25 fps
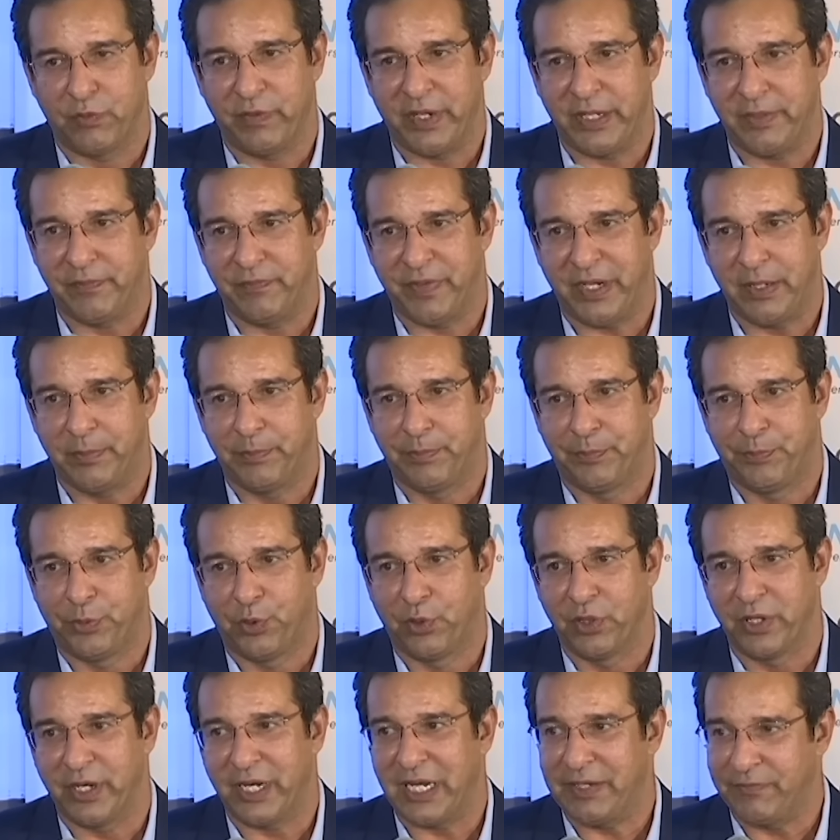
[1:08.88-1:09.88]
नो व्हेन व्हेन
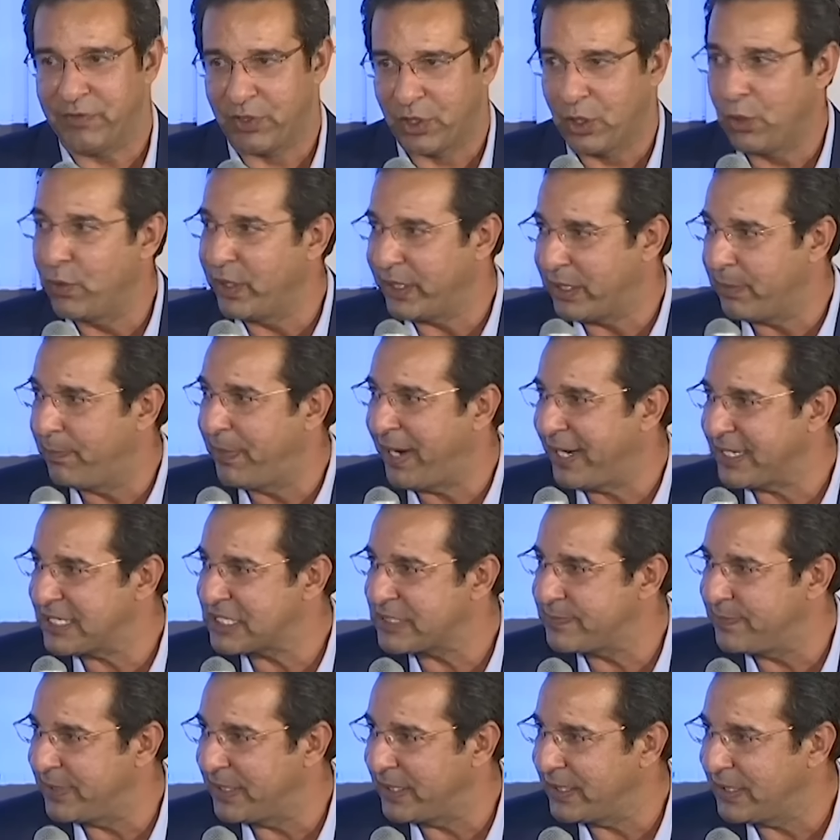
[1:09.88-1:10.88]
बॉलर हैव अ गो एट अ
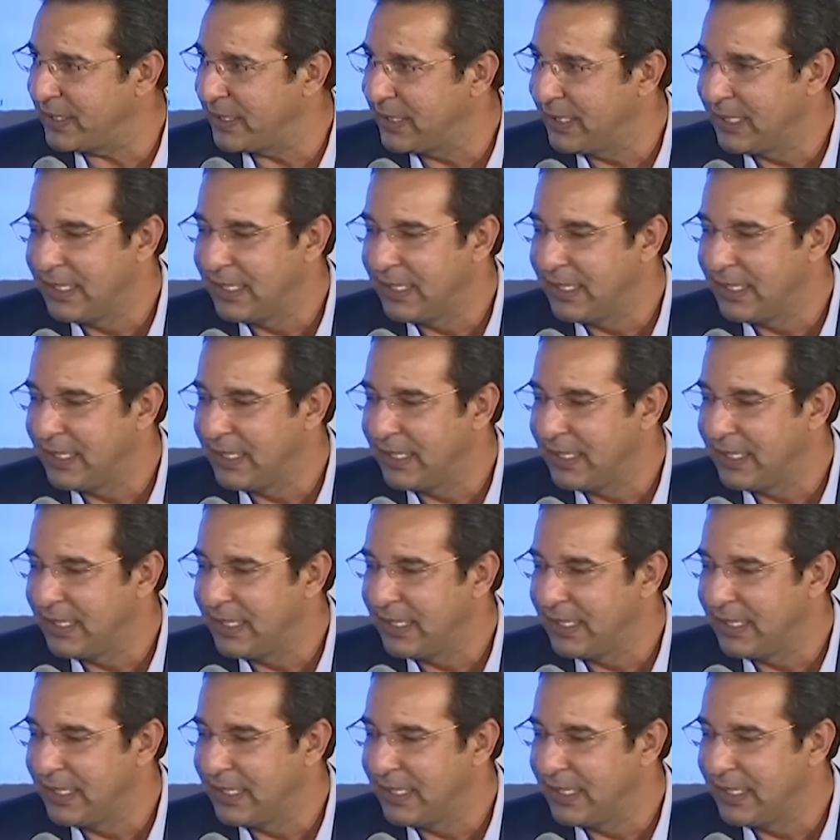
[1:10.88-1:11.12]
बैट्समैन